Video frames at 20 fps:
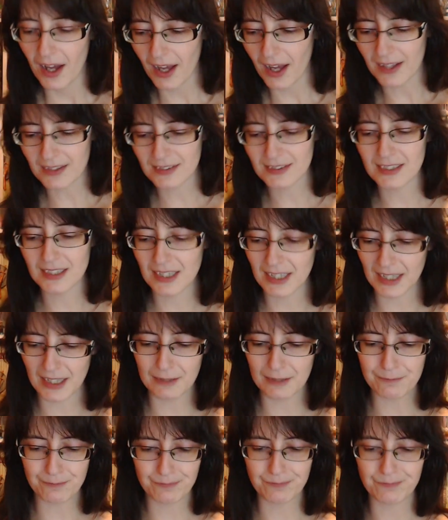Así
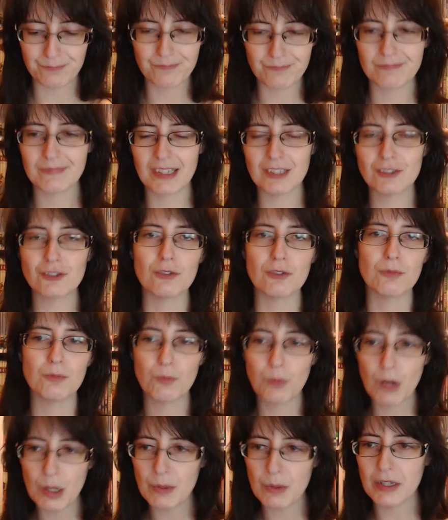que mm, eso,
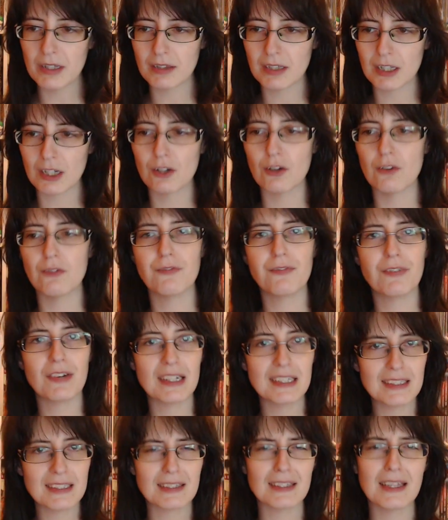vuelvo a decirlo,
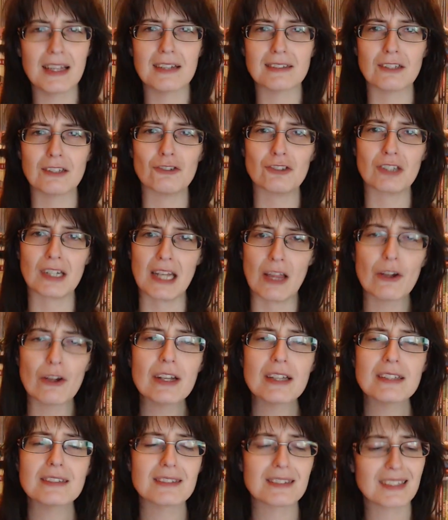felicidades a los
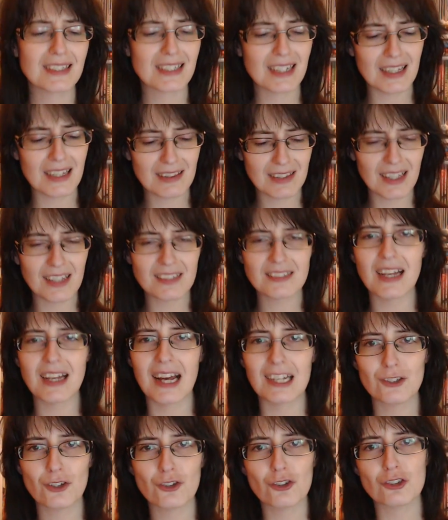ganadores, gracias
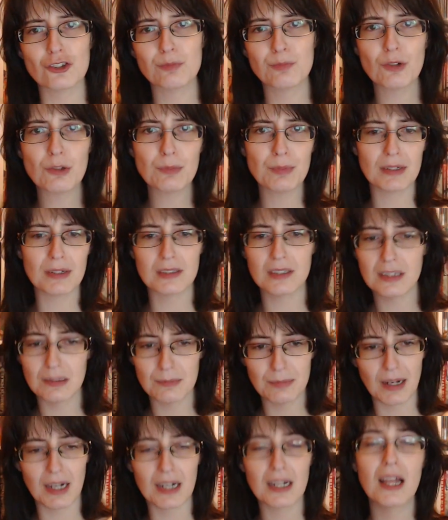a todos por
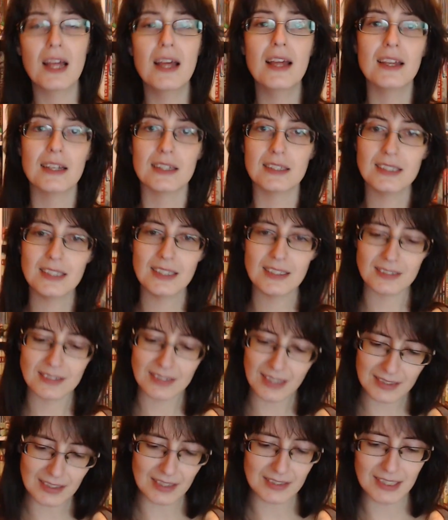participar y
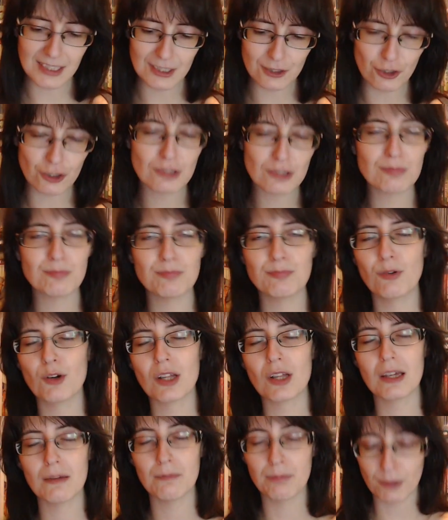estad atentos
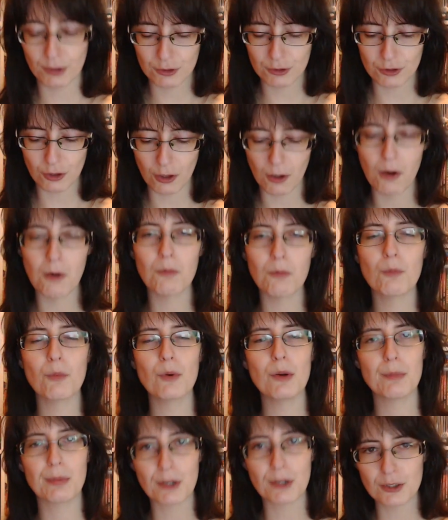porque pronto,
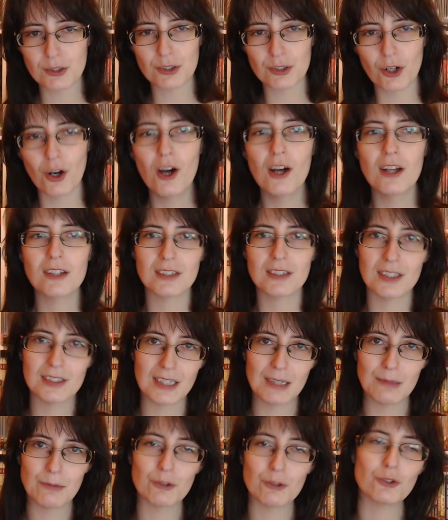muy pronto,
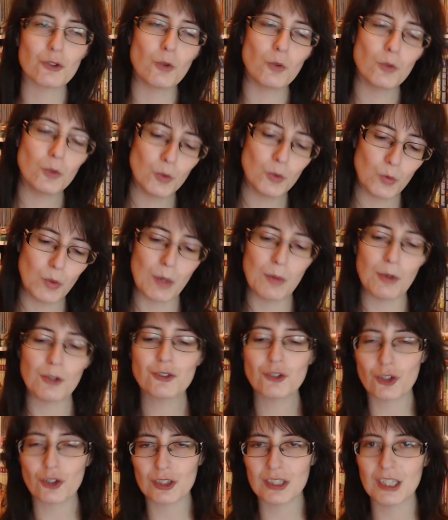tendremos un
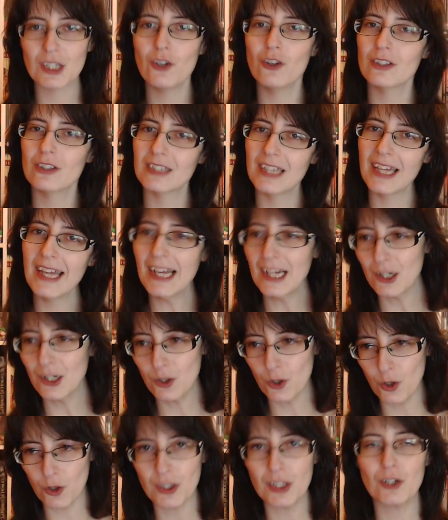nuevo sorteo de
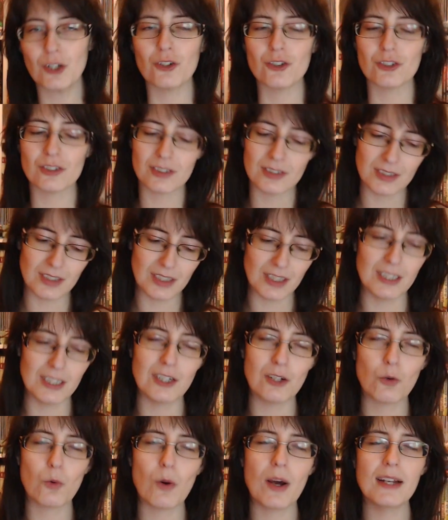códigos
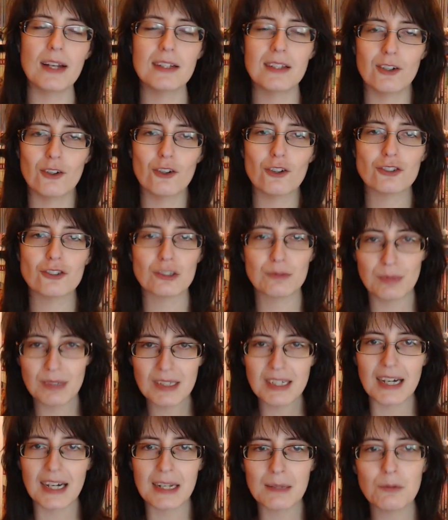en el cual os
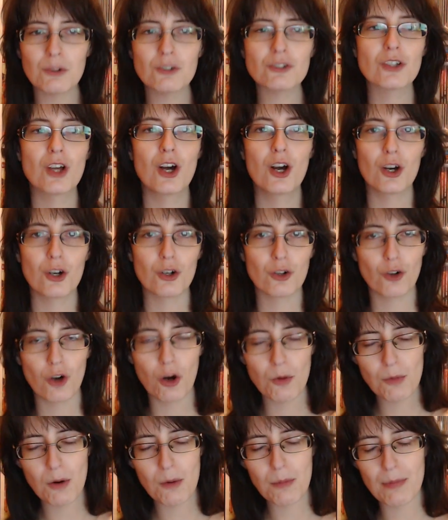explicaremos
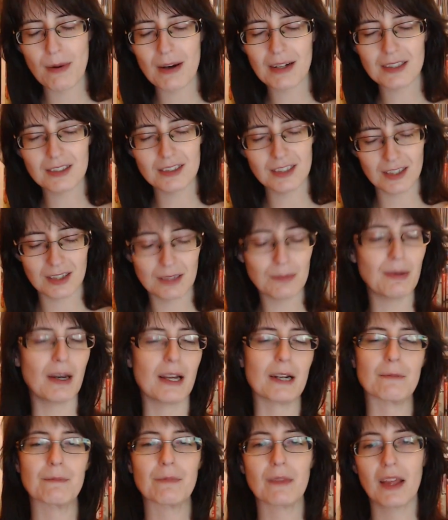cómo
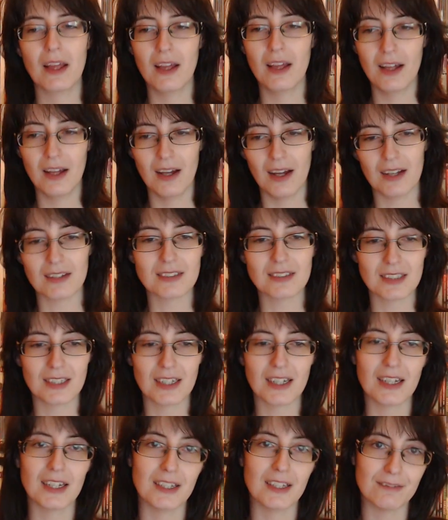participar. Así
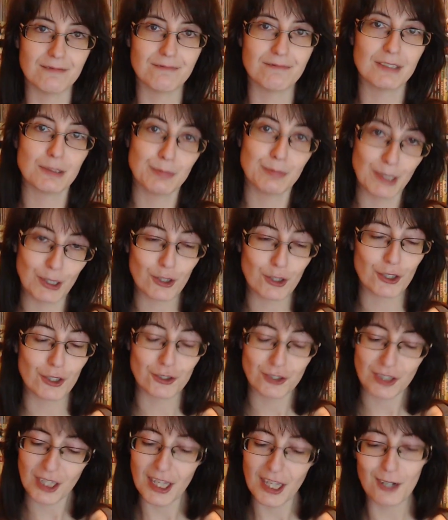que mm, espero
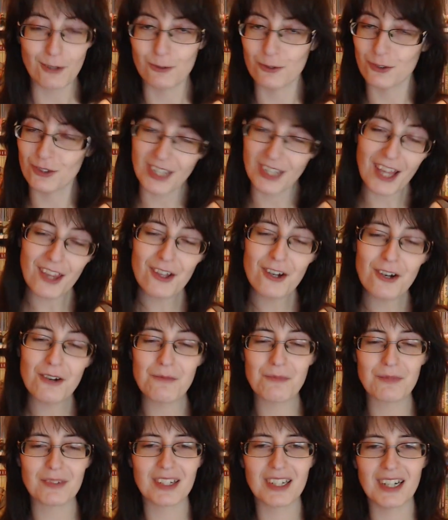que os haya
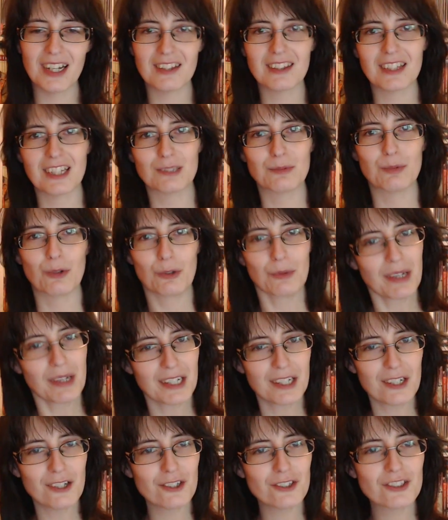gustado, gracias por
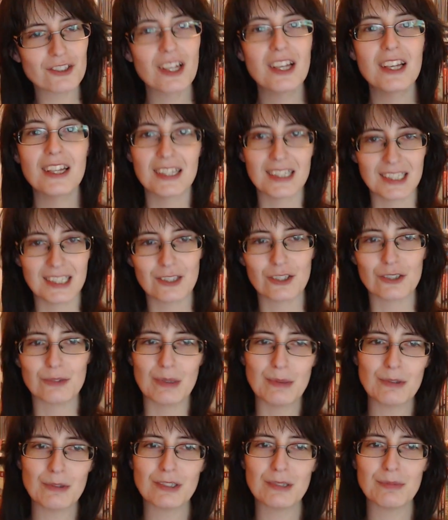vernos y nos
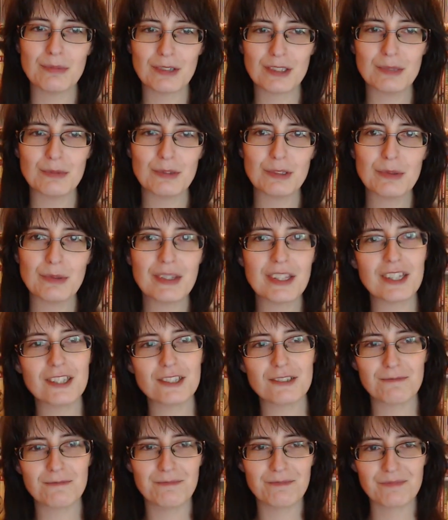vemos en próximos
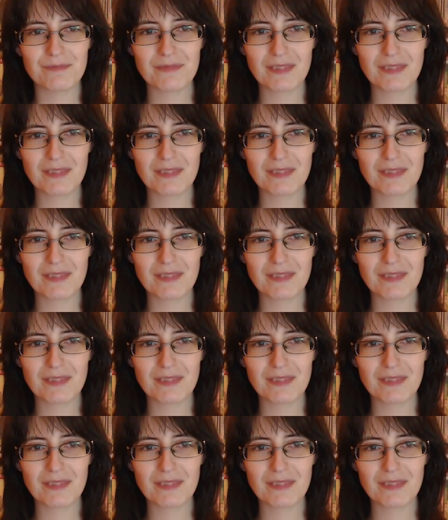vídeos.